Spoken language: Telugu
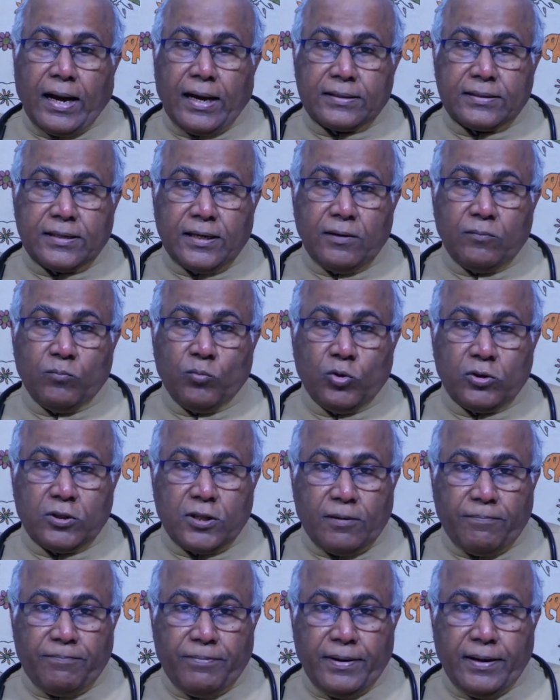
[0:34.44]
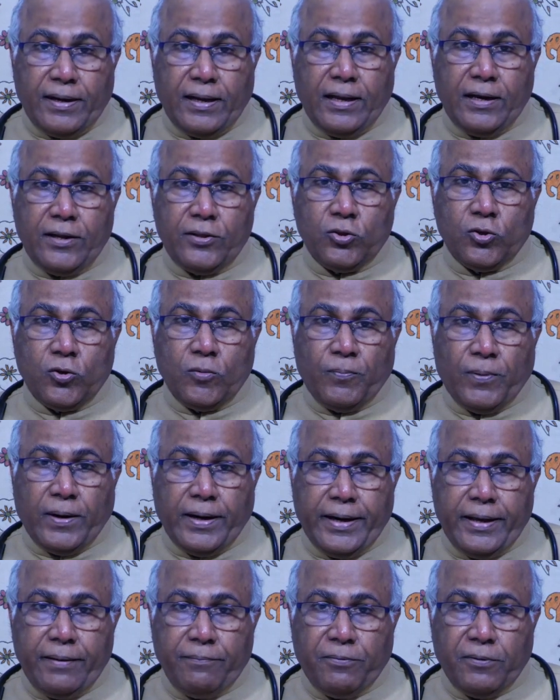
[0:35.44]
అసలు మూత్రపిండాలు ఎందుకు
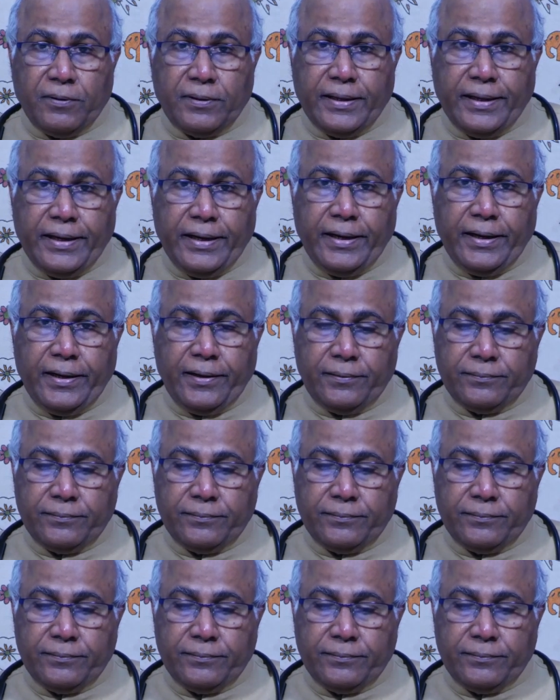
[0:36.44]
పాడైపోతాయి